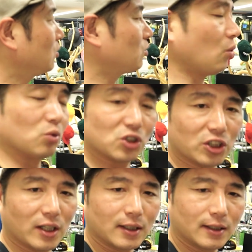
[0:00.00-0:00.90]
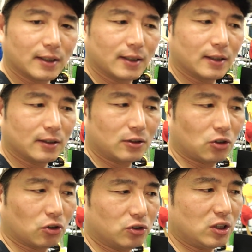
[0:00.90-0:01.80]
동시에
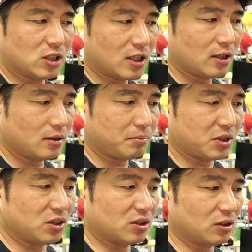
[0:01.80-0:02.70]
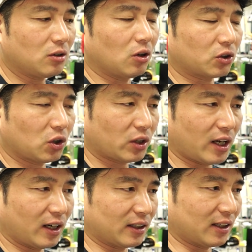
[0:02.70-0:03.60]
저는 이제 비즈니스를 어떻게
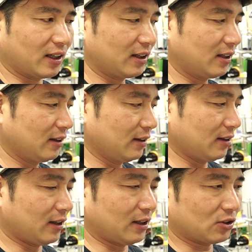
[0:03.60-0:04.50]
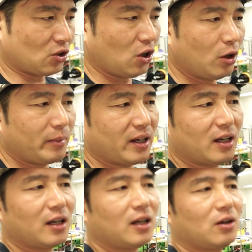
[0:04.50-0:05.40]
가겠다. 아,
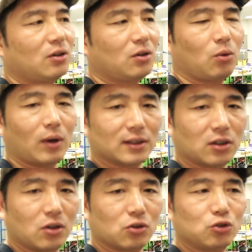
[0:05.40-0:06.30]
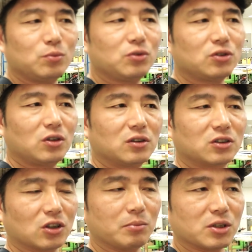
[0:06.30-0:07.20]
처음에 와서 꿈꾸던
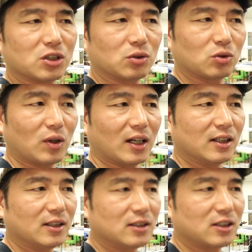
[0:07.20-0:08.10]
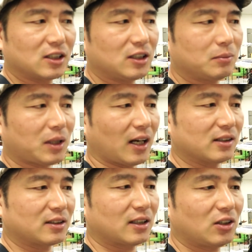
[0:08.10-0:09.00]
그런 비즈니스와 지금
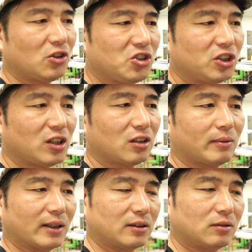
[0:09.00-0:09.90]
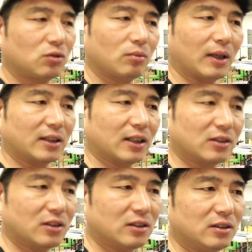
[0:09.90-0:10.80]
당장 현실에서
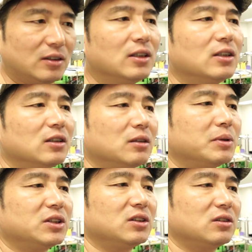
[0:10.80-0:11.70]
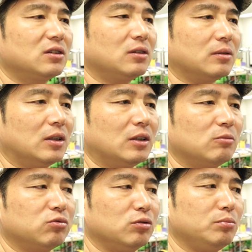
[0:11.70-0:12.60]
맞닥뜨리는 그 비즈니스는
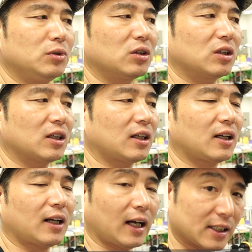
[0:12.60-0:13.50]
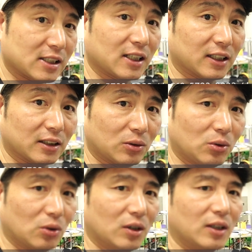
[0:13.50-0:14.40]
분명히 같지가
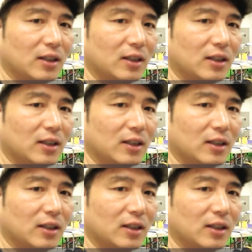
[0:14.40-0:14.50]
않았고